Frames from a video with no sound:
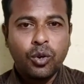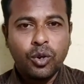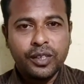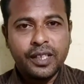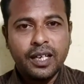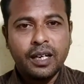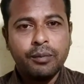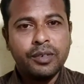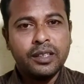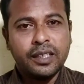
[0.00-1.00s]
और ये
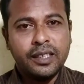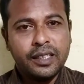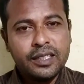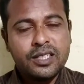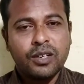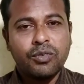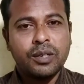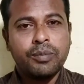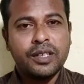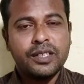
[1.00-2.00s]
अब इंडियन
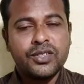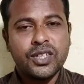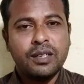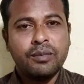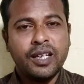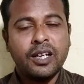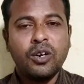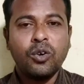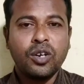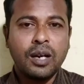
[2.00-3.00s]
सर्वर पर ही चल
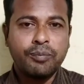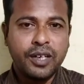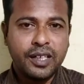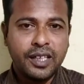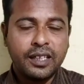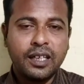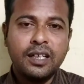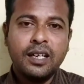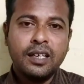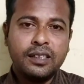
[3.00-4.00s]
रहेगा और आपका डेटा
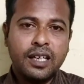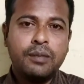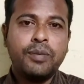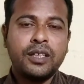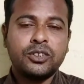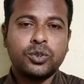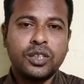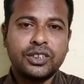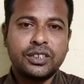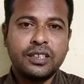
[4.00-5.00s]
यहीं पर
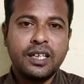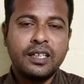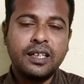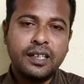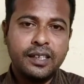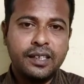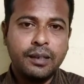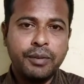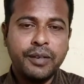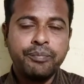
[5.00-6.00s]
सुरक्षित रहेगा
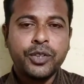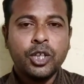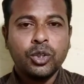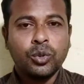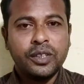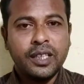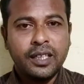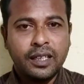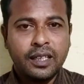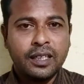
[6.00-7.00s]
इंडिया में तो ये
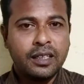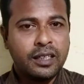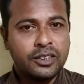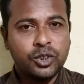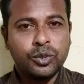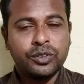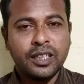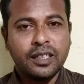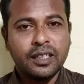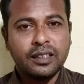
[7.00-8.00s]
एक जो
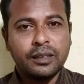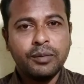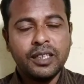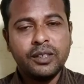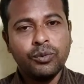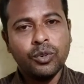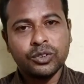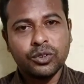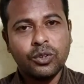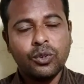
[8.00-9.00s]
दिक्कत थी बड़ी वो
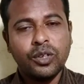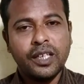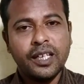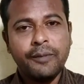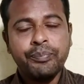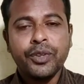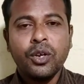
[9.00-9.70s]
सॉल्व हो गई है